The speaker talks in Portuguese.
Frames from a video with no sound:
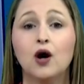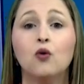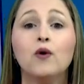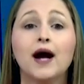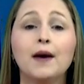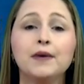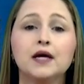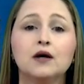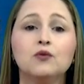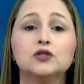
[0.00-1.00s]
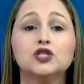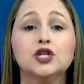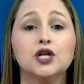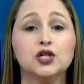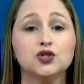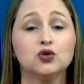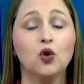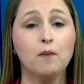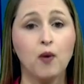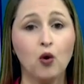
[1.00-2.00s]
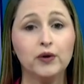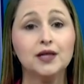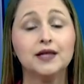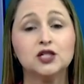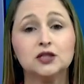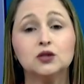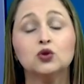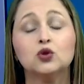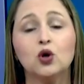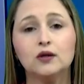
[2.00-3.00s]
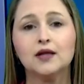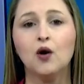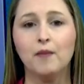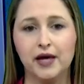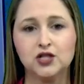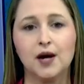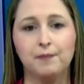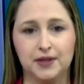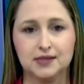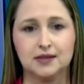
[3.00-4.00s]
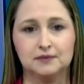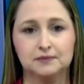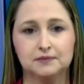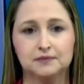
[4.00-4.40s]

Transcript: um caminhão de lixo tombou, interditando totalmente a pista.